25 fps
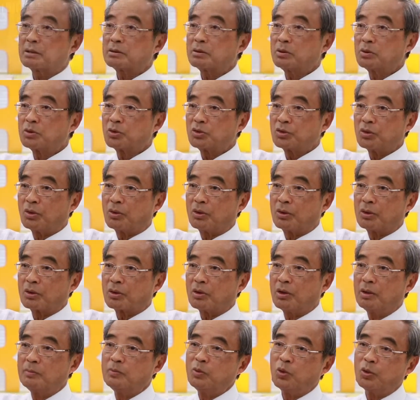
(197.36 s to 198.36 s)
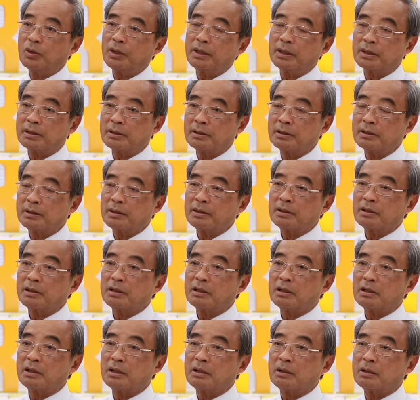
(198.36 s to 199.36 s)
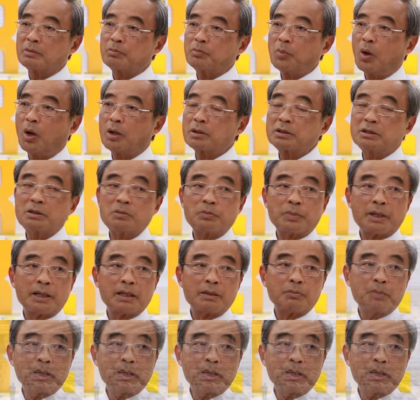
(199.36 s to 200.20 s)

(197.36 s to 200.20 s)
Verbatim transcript: ก็ต้องส่งข้อมูลเนี่ยป้อนขึ้นไป